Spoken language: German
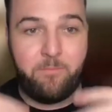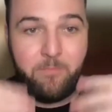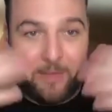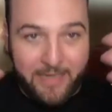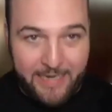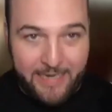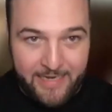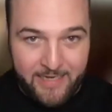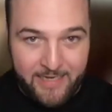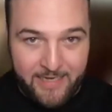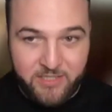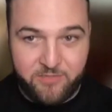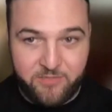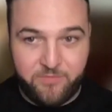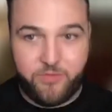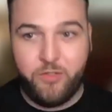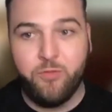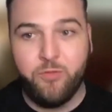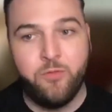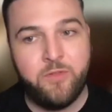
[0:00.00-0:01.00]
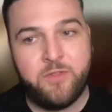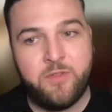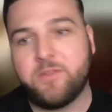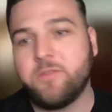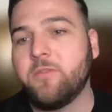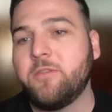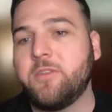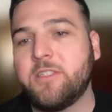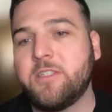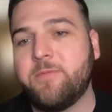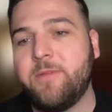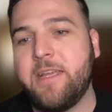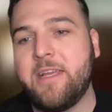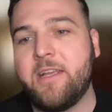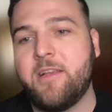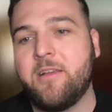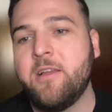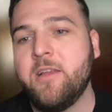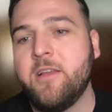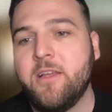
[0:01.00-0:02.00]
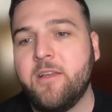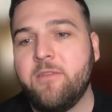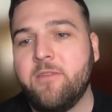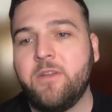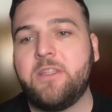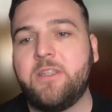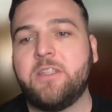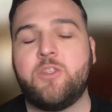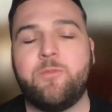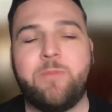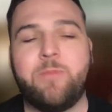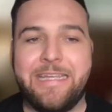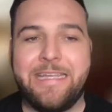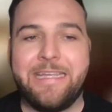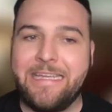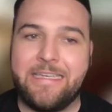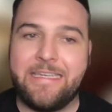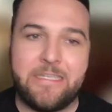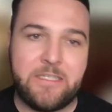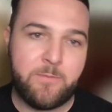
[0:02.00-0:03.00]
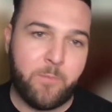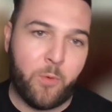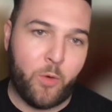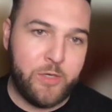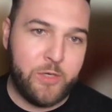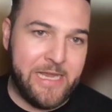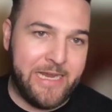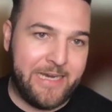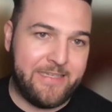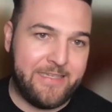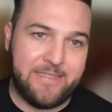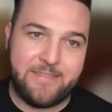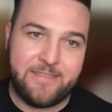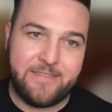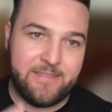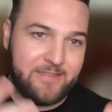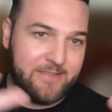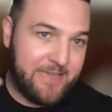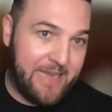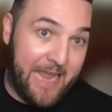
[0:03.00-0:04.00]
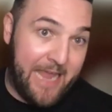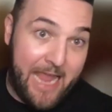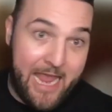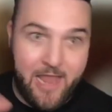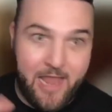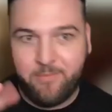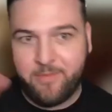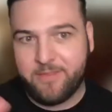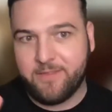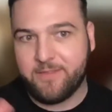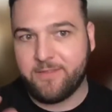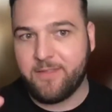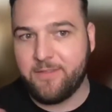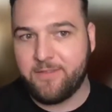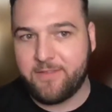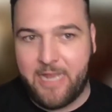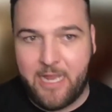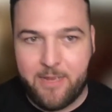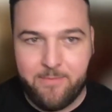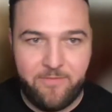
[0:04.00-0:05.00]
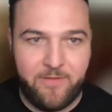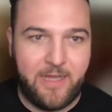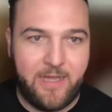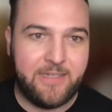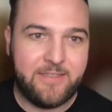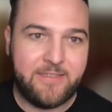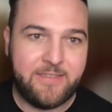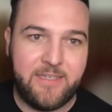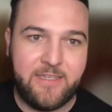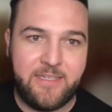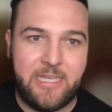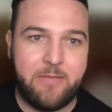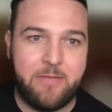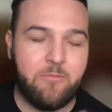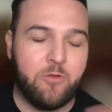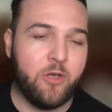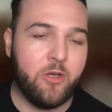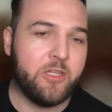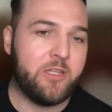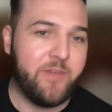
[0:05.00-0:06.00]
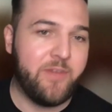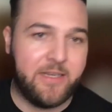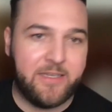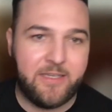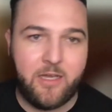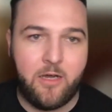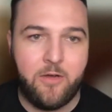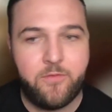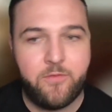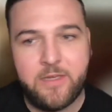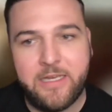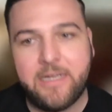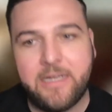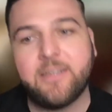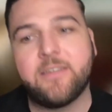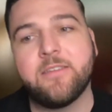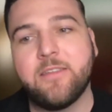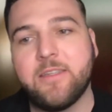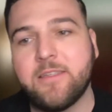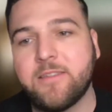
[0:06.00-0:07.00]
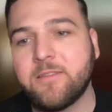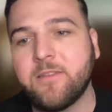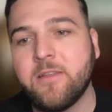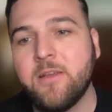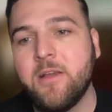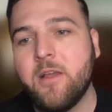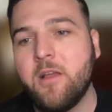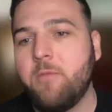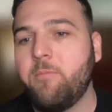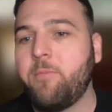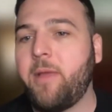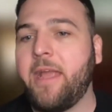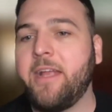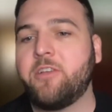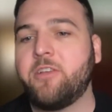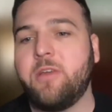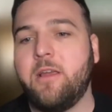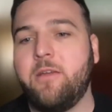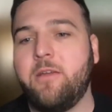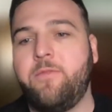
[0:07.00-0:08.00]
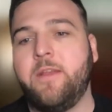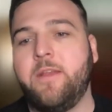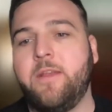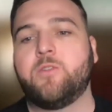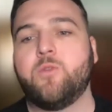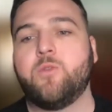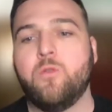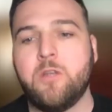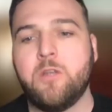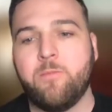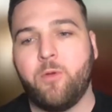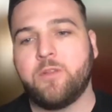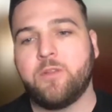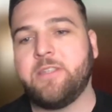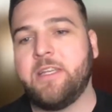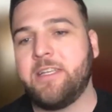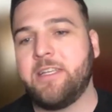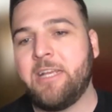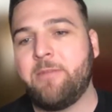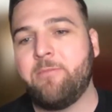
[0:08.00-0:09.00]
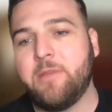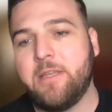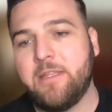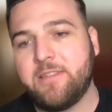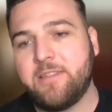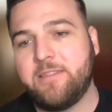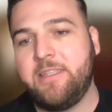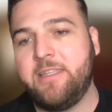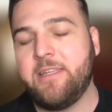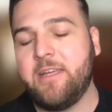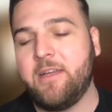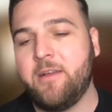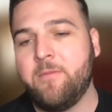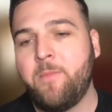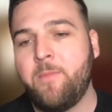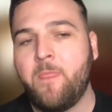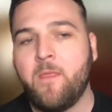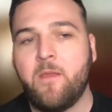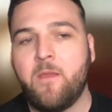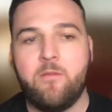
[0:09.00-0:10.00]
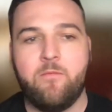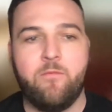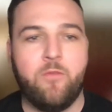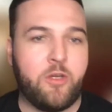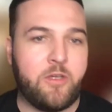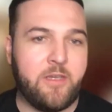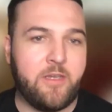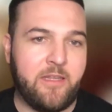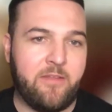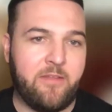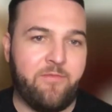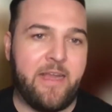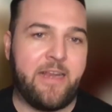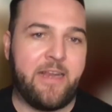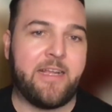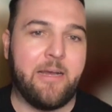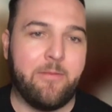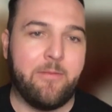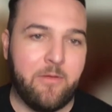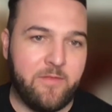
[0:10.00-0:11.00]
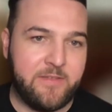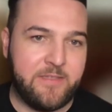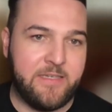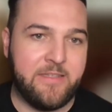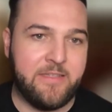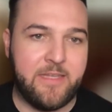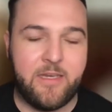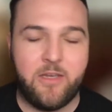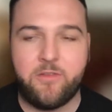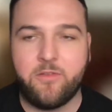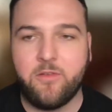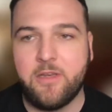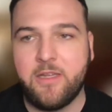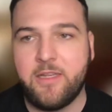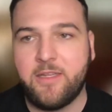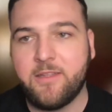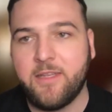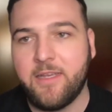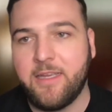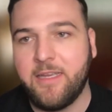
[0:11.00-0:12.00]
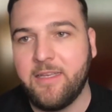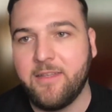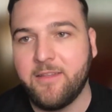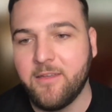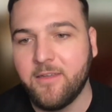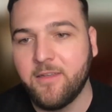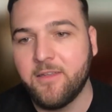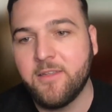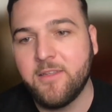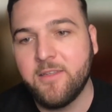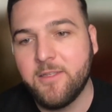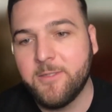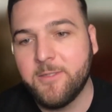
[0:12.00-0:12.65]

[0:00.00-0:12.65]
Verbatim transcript: bringt Views und deswegen wird es über jedes Projekt diesen Scam, ist das ein Scam, Fragezeichen geben. Leute werden draufklicken, das bringt Traffic. Zu 100% kriegt man das nieder, wirklich weg, aber wir sehen da natürlich dahinter,